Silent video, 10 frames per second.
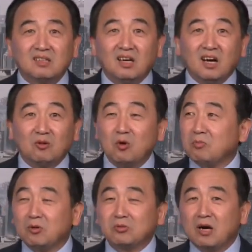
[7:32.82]
啊，光
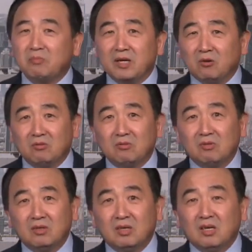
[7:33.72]
不溜条没有，
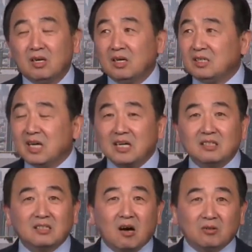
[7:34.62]
一样
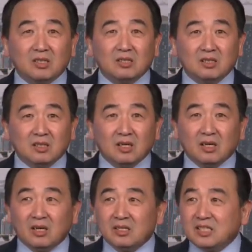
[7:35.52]
的道理。
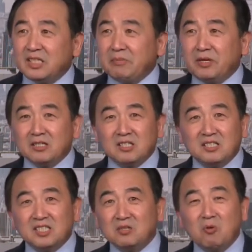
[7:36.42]
习近平是
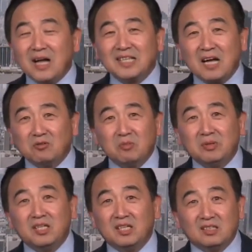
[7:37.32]
清华大学
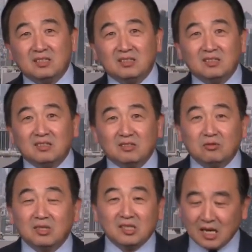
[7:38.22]
毕业，
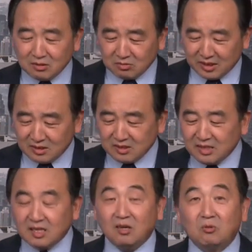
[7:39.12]
所以他就得是
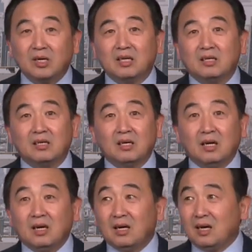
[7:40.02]
一流嘞，
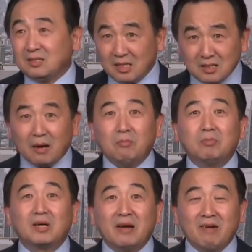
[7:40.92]
还真的
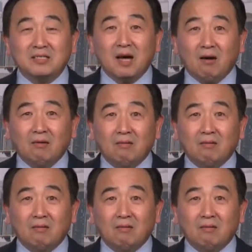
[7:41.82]
不开玩笑。